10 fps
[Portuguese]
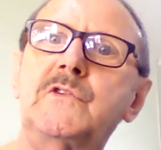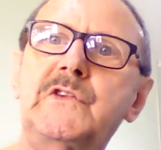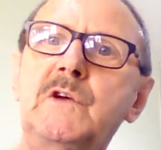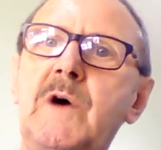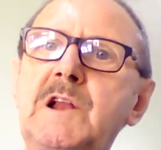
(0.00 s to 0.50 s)

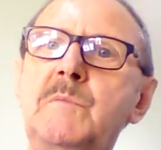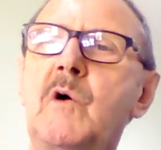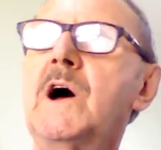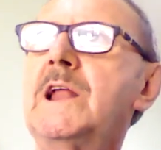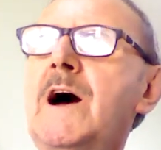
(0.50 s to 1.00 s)
cinco aí no meu
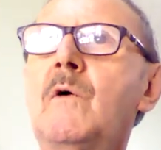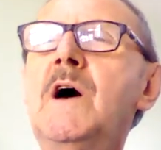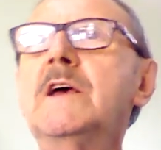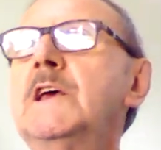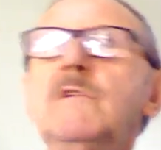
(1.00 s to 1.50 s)
canal
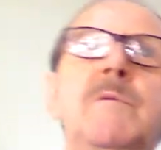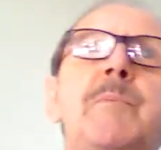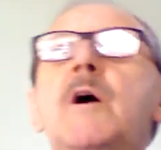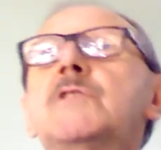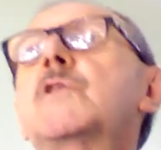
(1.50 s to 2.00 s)
que não
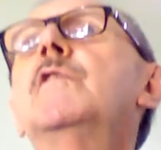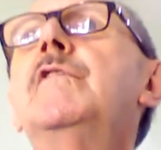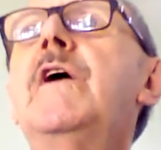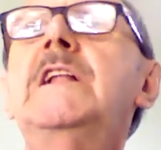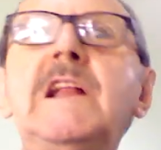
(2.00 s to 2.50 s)
importa o que eu
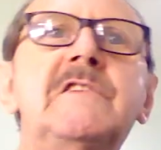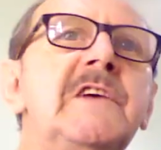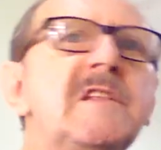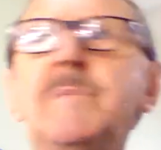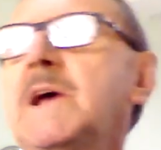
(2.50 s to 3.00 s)
falo, eles
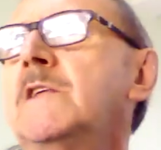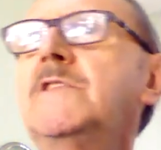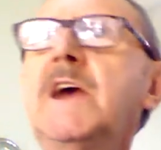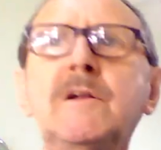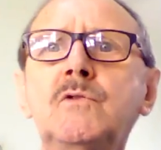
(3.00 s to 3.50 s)
entram e me
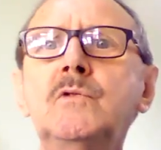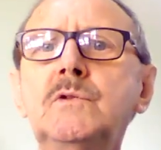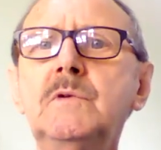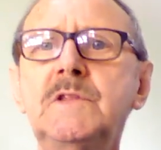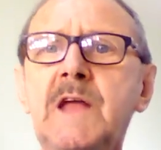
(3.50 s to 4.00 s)
criticam
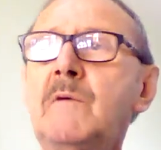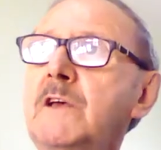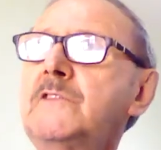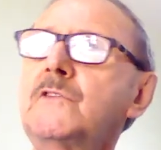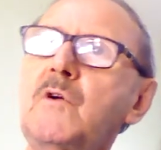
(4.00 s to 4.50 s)
tudo. Então
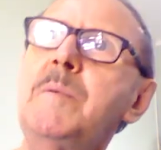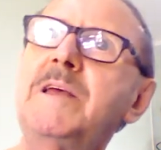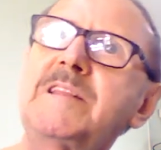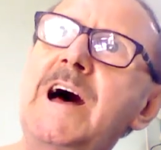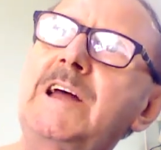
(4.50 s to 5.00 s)
esses
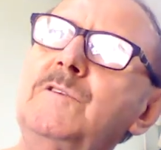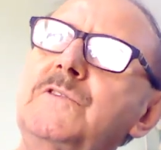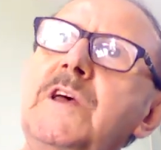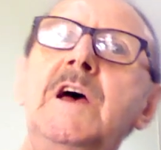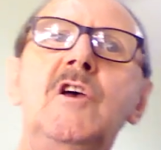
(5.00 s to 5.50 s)

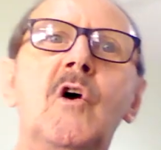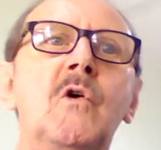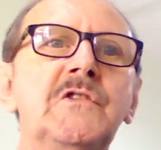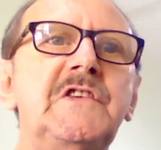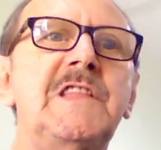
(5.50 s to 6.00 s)
comentários eu
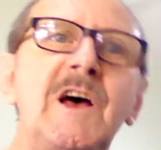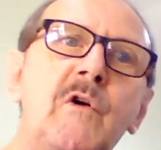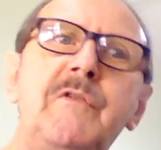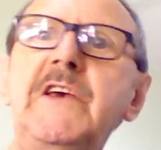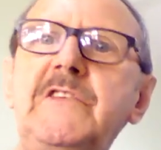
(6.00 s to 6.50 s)
considero
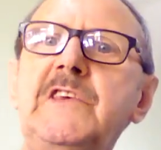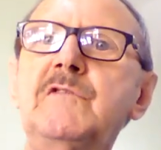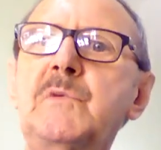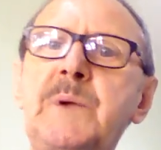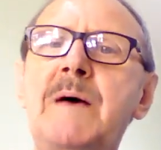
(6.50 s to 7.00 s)

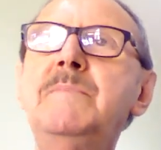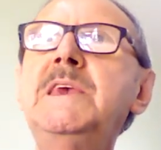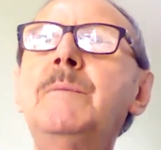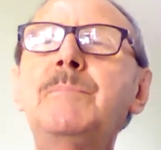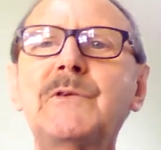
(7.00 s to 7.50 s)
ofensivos para
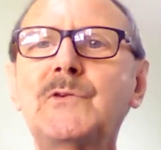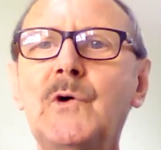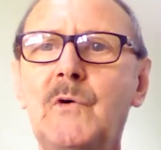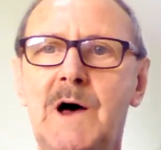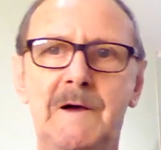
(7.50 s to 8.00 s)
minha
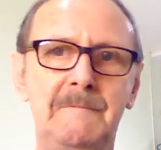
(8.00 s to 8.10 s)
pessoa.